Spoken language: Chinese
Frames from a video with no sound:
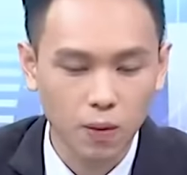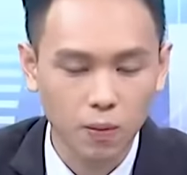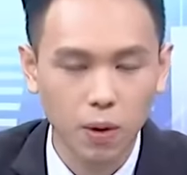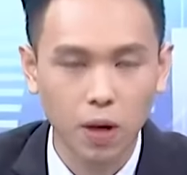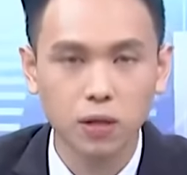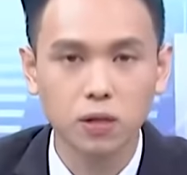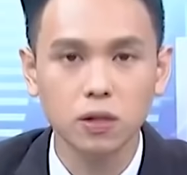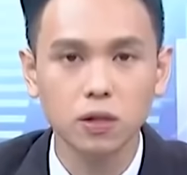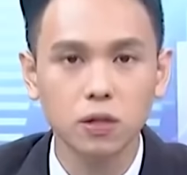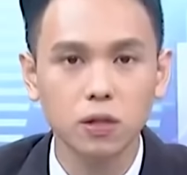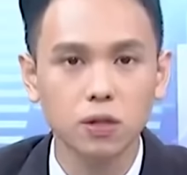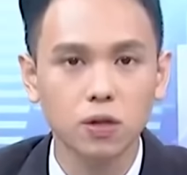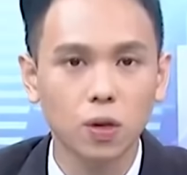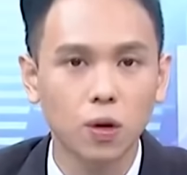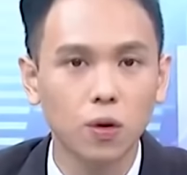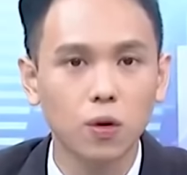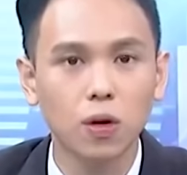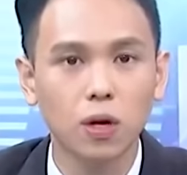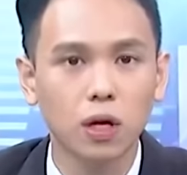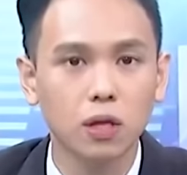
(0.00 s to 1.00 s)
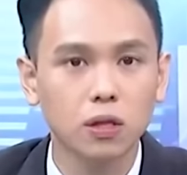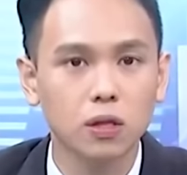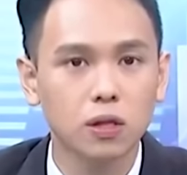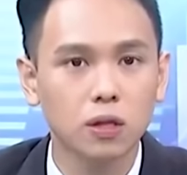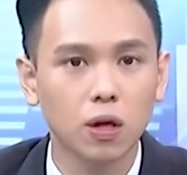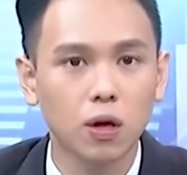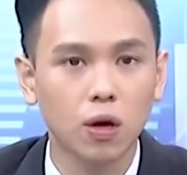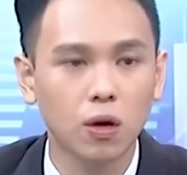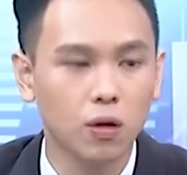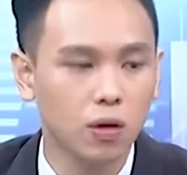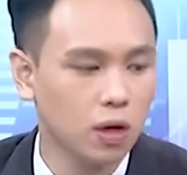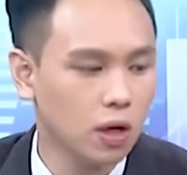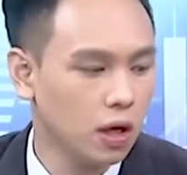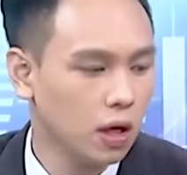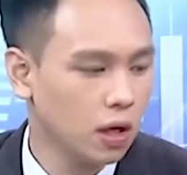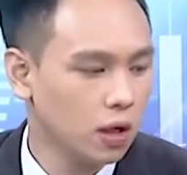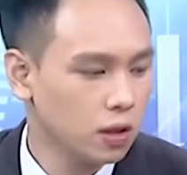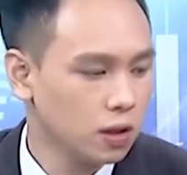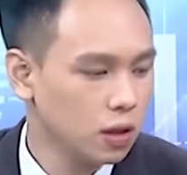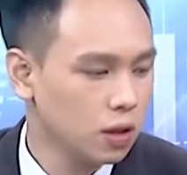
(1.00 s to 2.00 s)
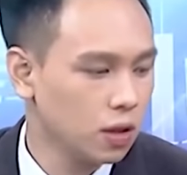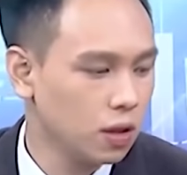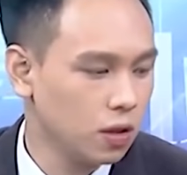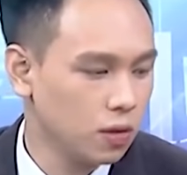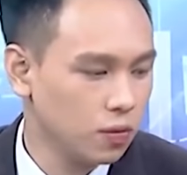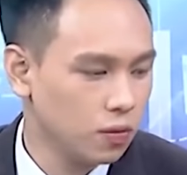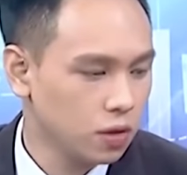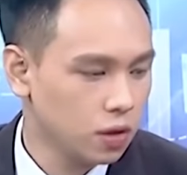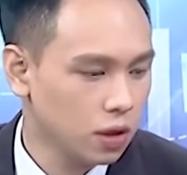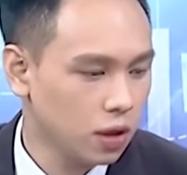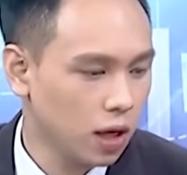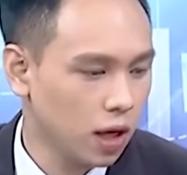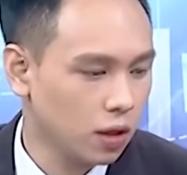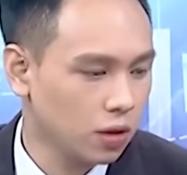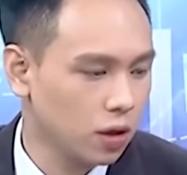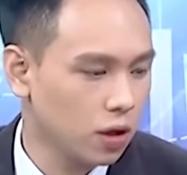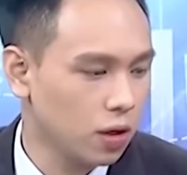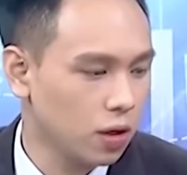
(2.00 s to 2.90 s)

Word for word: 把资金抽回来之后，这里这两